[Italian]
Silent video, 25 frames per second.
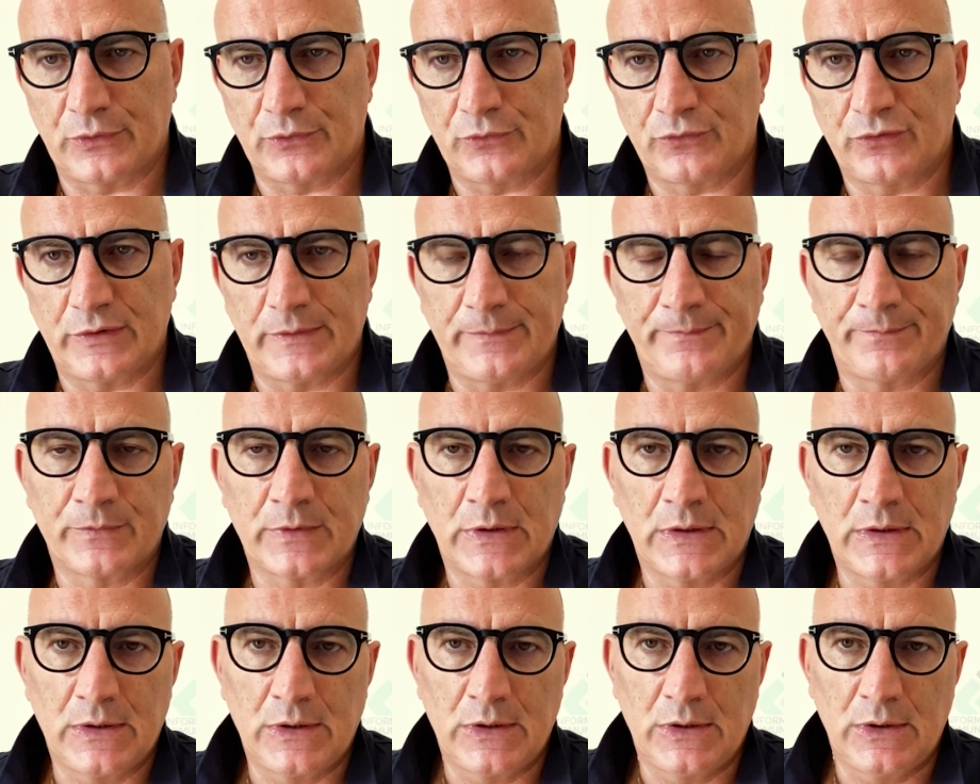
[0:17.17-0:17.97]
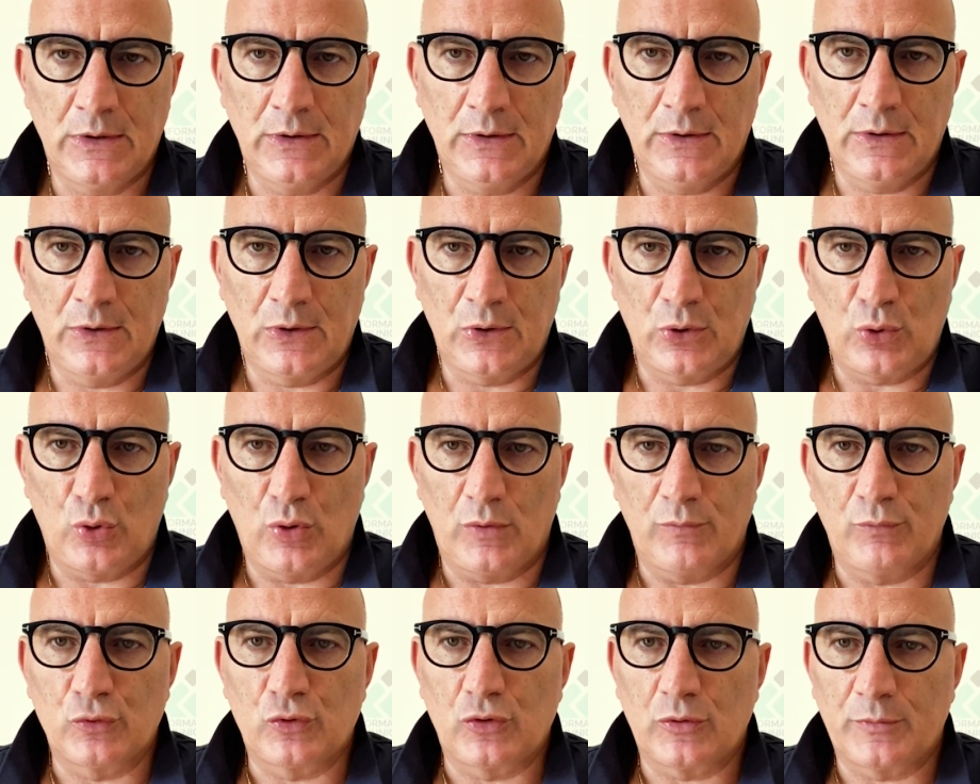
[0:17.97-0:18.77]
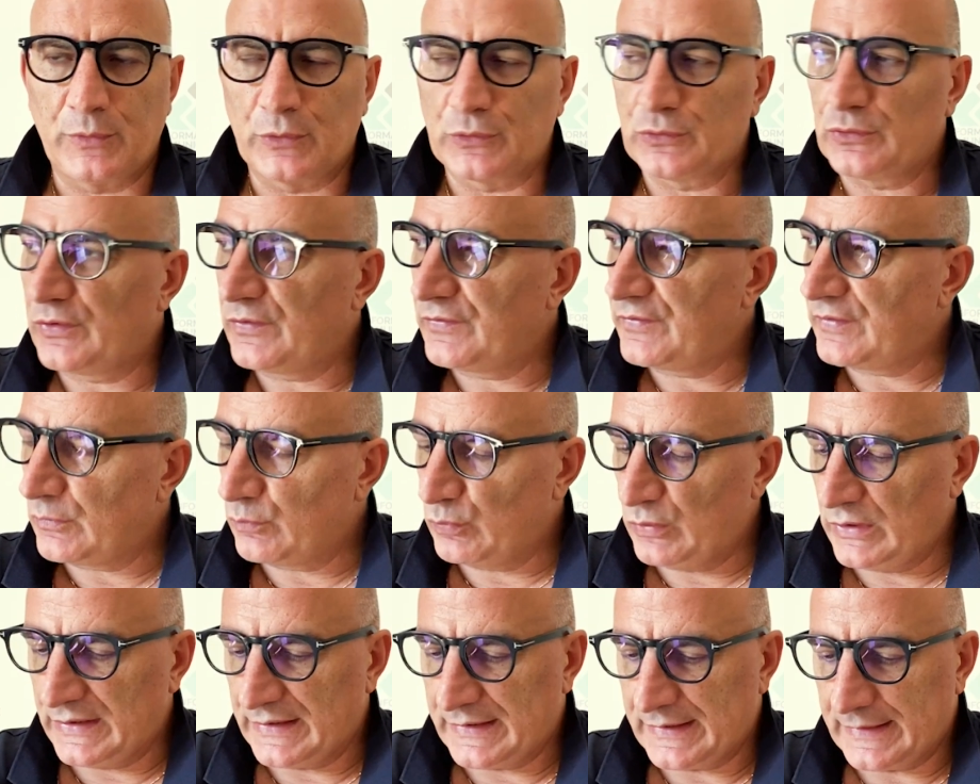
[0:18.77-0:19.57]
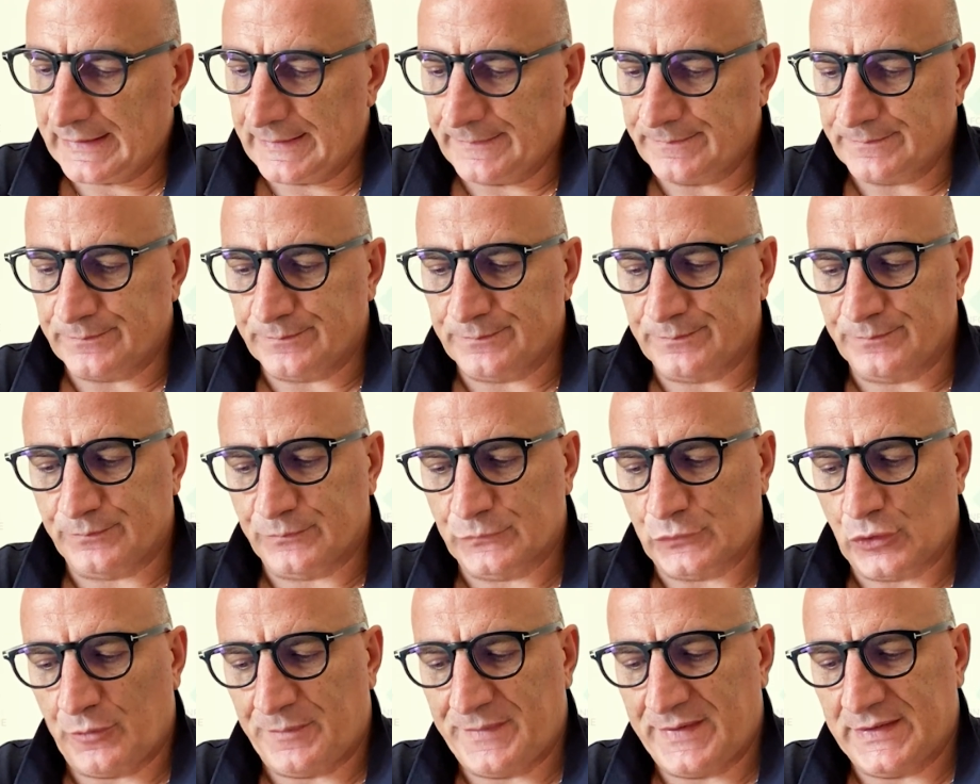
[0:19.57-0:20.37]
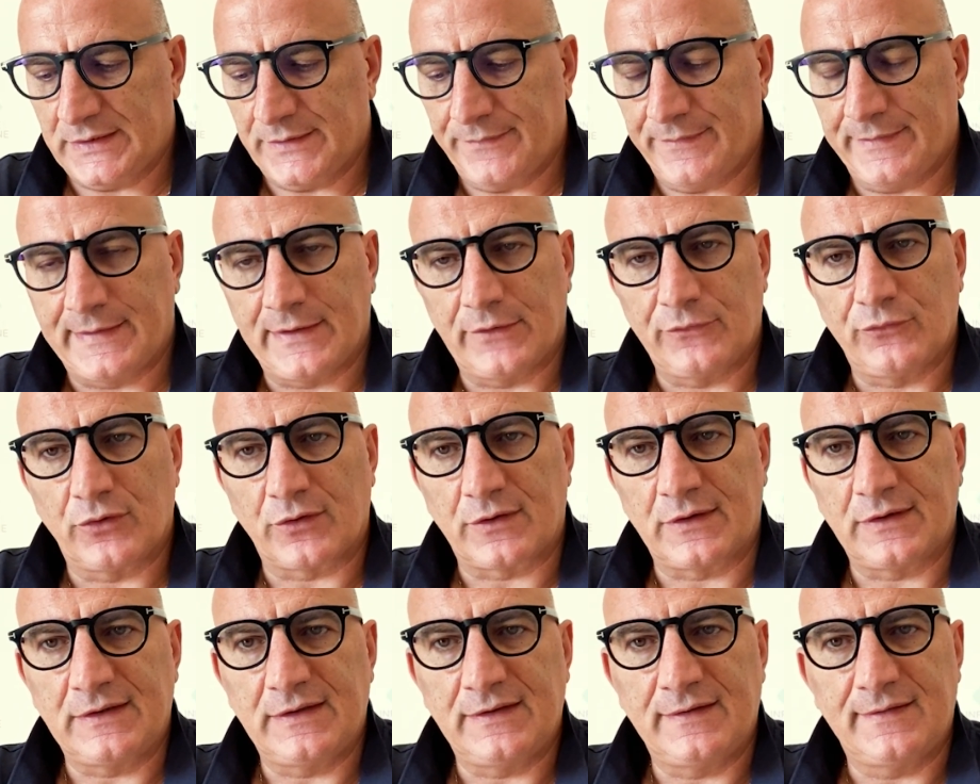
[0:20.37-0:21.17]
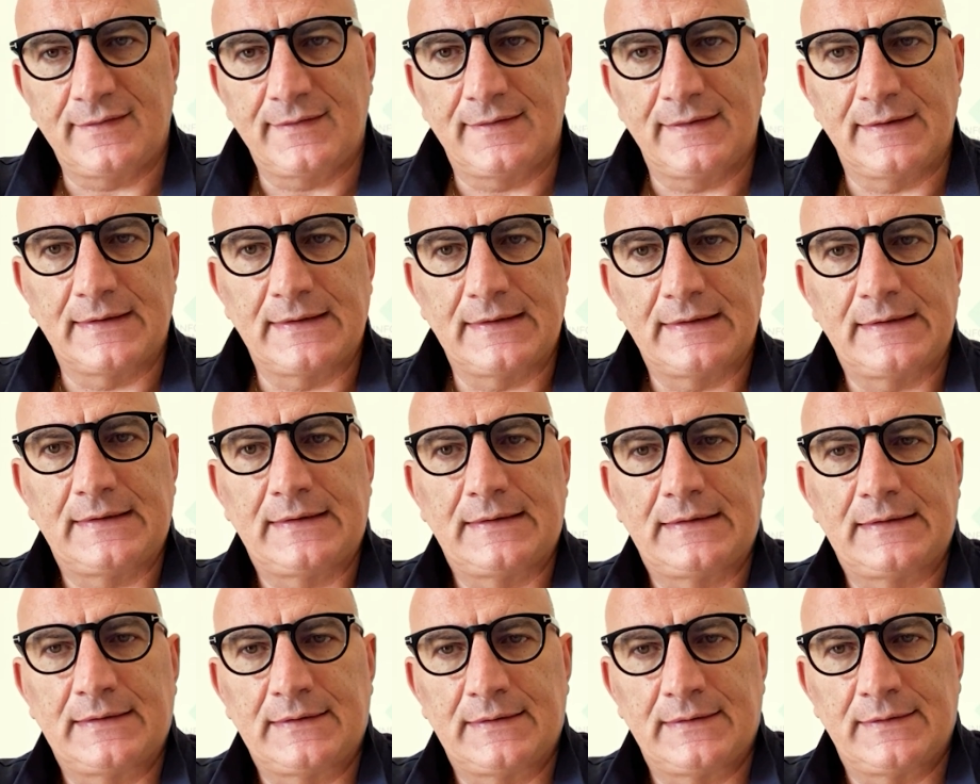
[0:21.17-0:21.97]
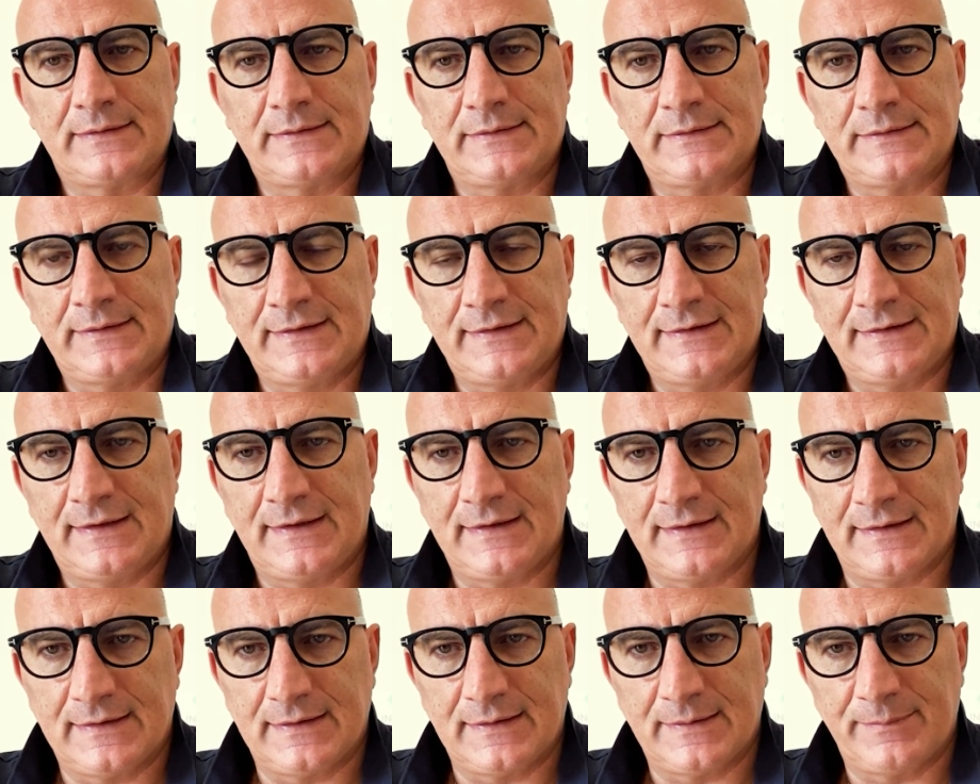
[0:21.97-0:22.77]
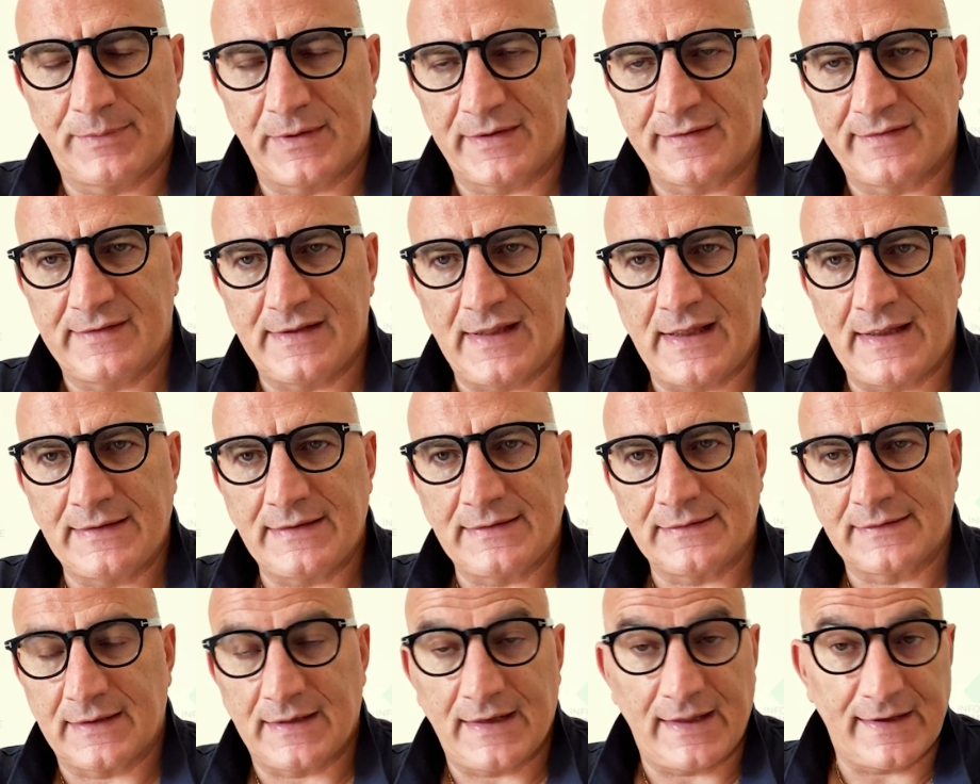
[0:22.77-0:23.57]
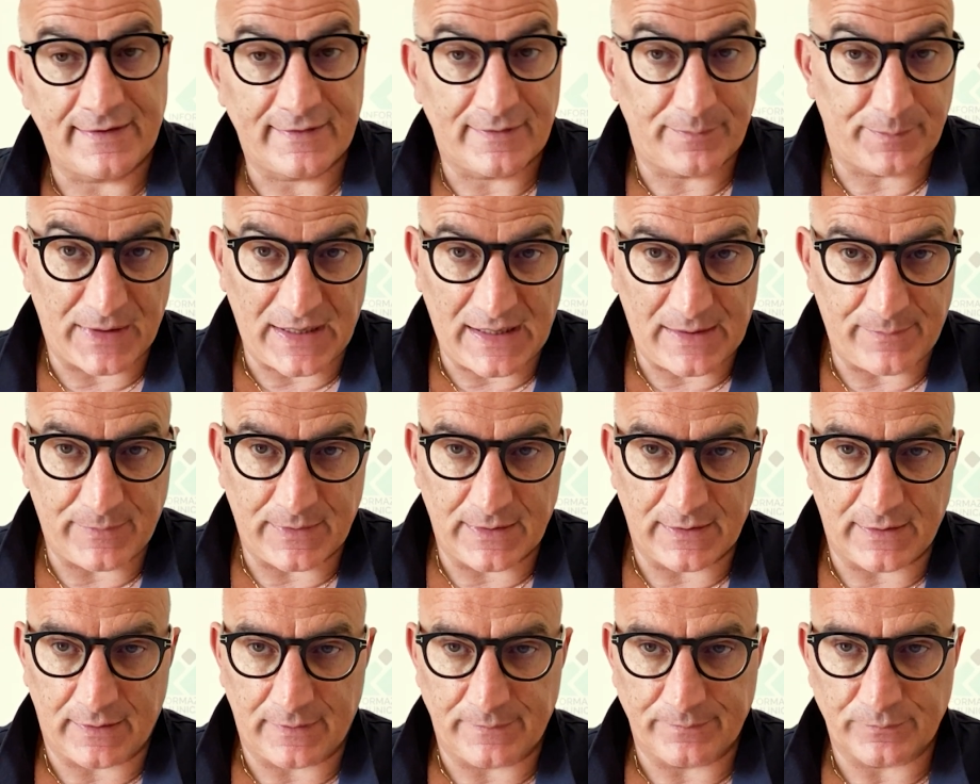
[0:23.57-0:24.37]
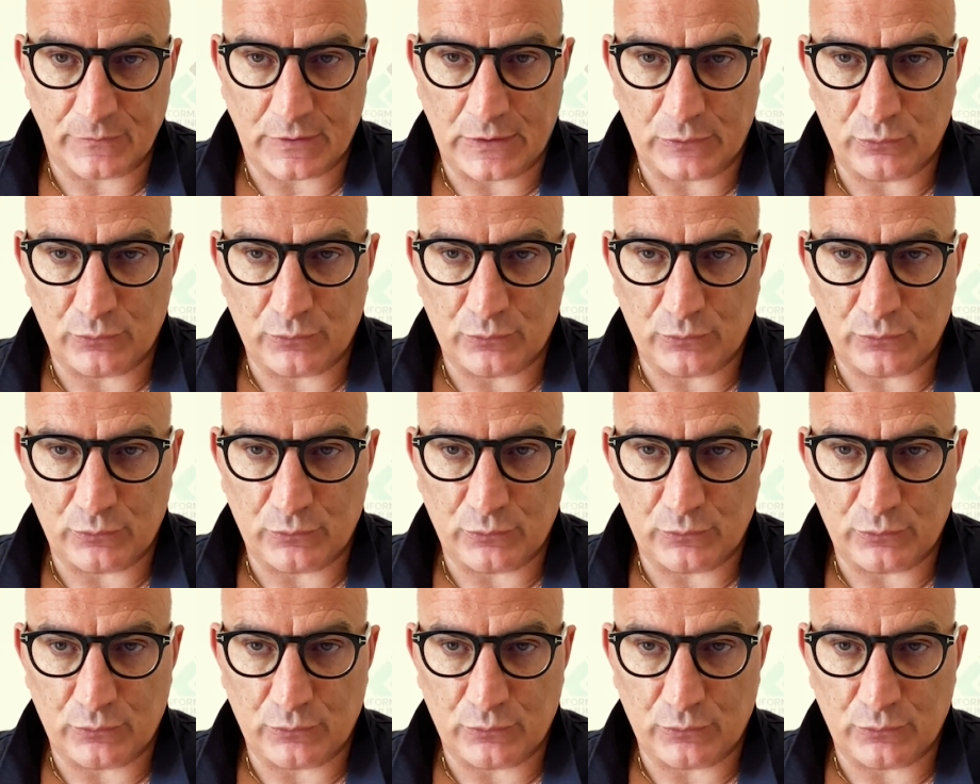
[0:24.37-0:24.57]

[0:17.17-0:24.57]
Oggi ho avuto modo di seguire come attività giornalistica eh, il presidente, l'ex premier,